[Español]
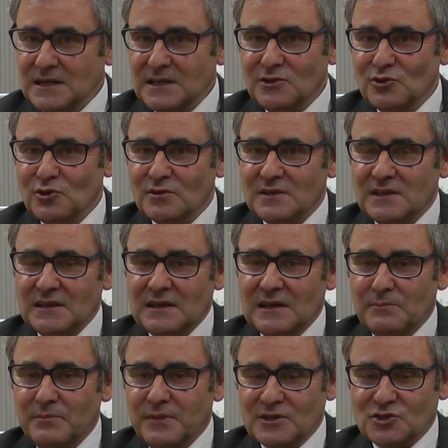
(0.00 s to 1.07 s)
en donde
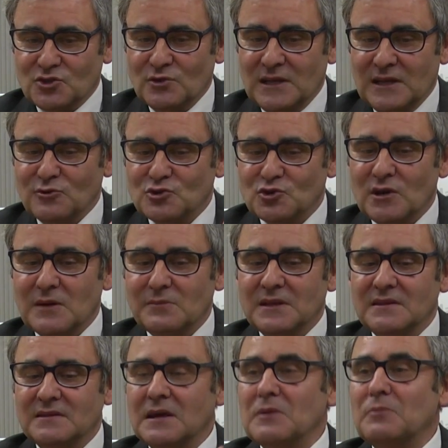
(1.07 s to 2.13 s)
la persona no
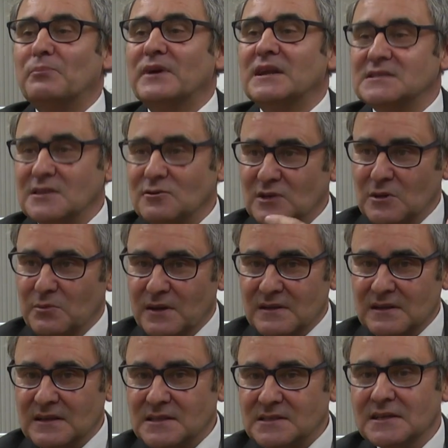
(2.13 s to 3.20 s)
solamente expresa unas
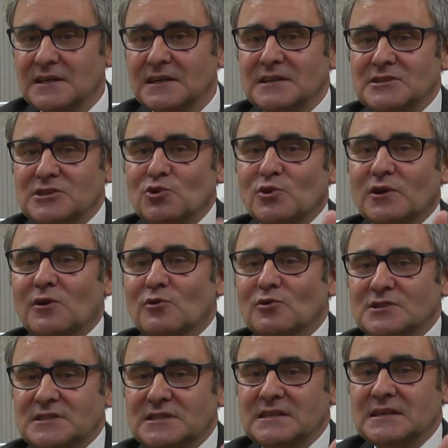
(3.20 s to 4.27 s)
verdades, sino que
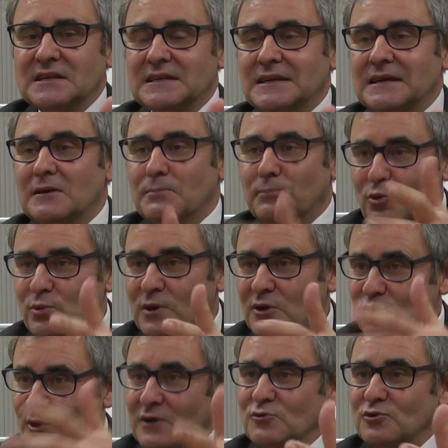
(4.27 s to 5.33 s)
consigue que el
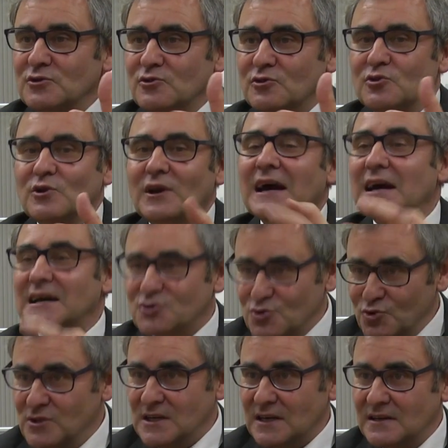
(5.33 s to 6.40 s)
público, el auditorio, la haga
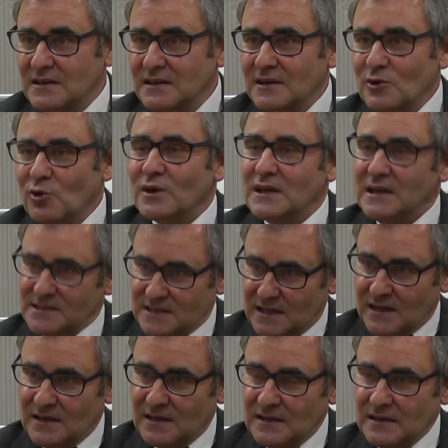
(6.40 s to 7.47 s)
suya, lo que le
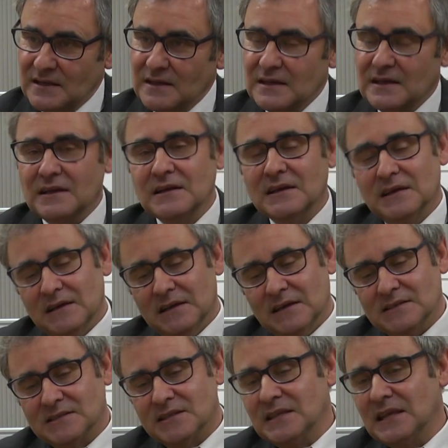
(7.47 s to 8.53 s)
está eh, eh,
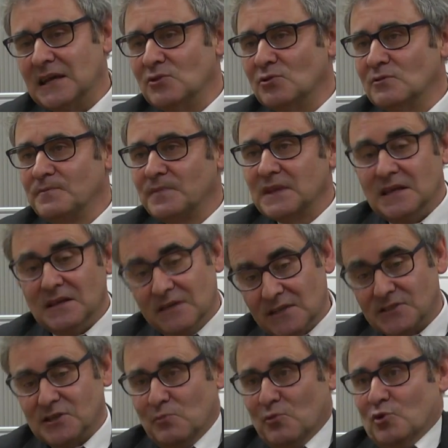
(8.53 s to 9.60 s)
enseñando, y de
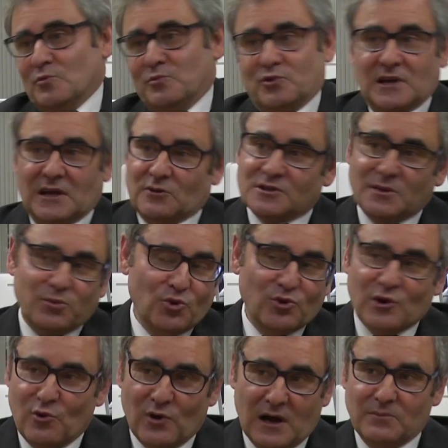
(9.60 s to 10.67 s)
ese modo, pues claro, se
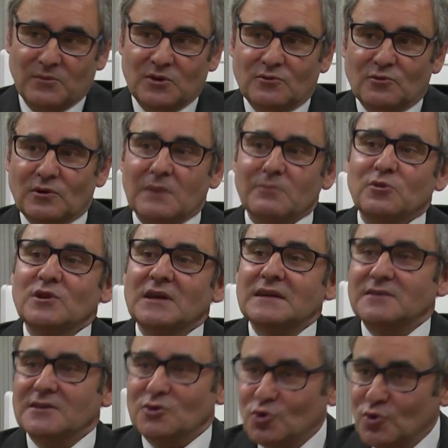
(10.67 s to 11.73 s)
produce un cambio, un cambio de
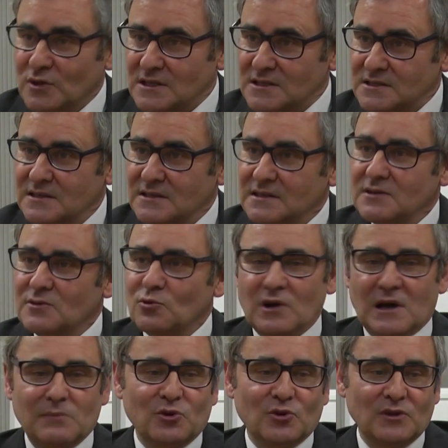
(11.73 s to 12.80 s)
actitudes, un
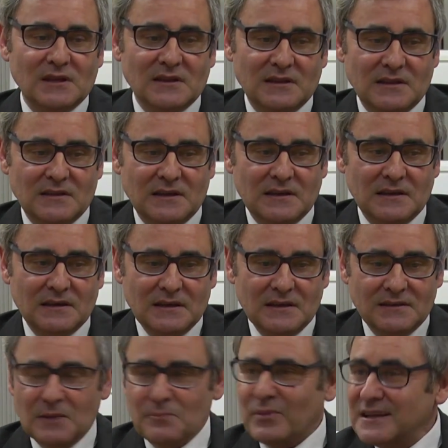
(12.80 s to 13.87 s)
cambio de,
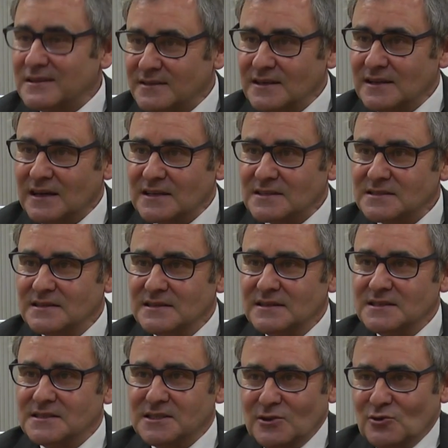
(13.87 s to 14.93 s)
prácticas.
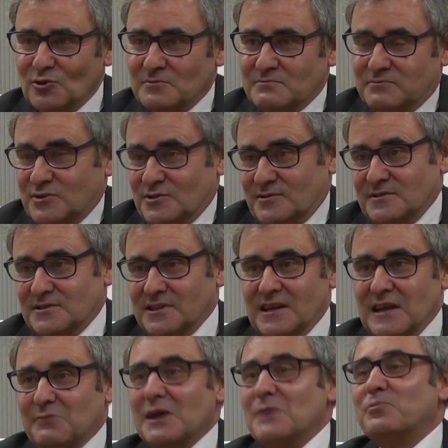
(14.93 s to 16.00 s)
Si no, pues
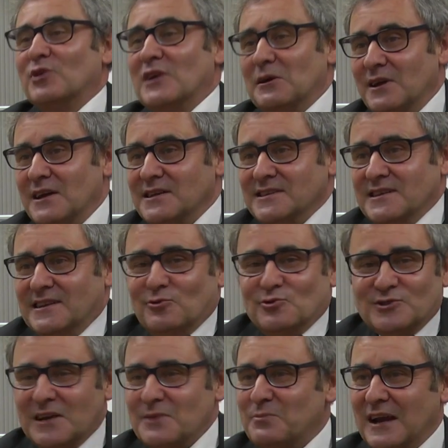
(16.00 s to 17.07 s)
sería hablar por hablar, sería
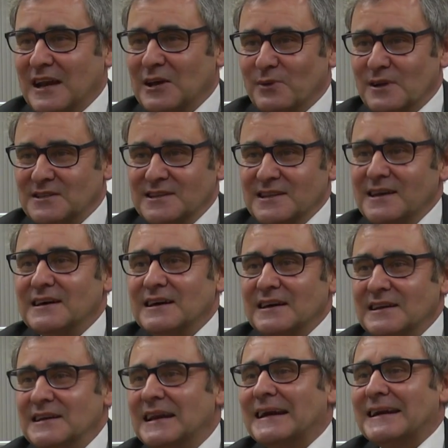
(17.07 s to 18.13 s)
usar palabras, sería
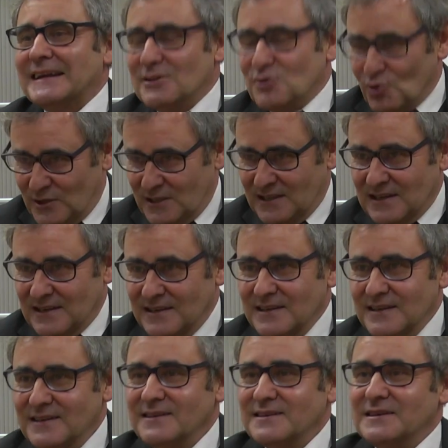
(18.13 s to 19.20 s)
caer en la retórica,
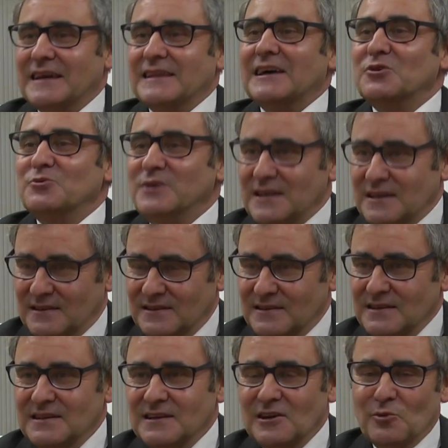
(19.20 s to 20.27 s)
quedar bien.
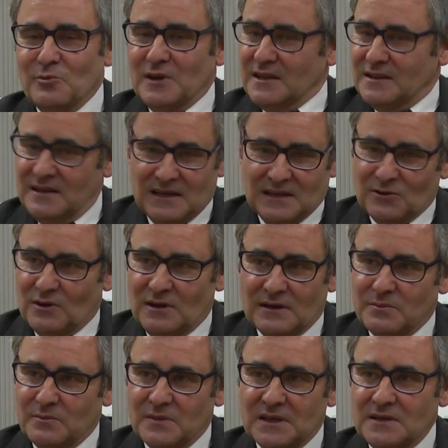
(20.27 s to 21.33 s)
La milética no, la
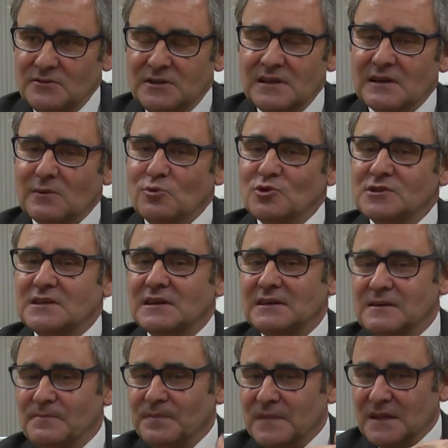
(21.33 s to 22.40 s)
milética
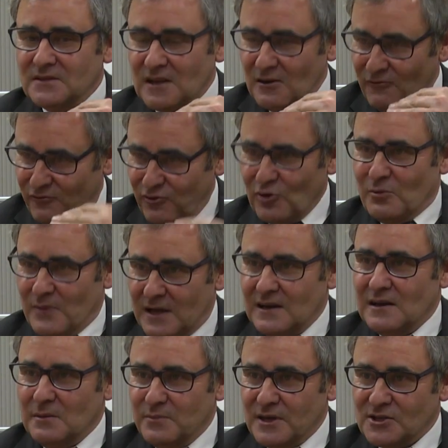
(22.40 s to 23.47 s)
busca transformar a
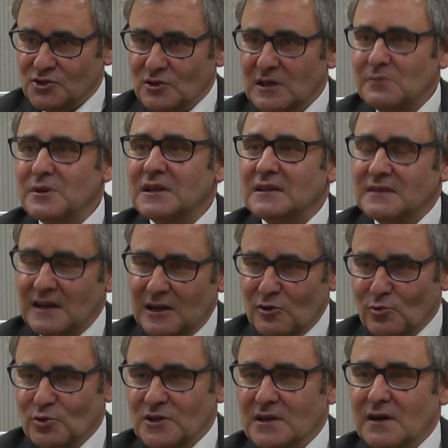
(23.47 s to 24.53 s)
la persona mediante la
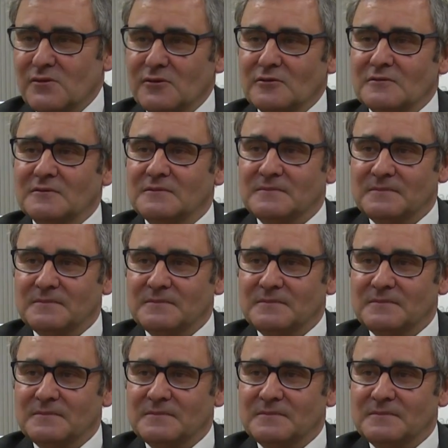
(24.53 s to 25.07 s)
comunicación.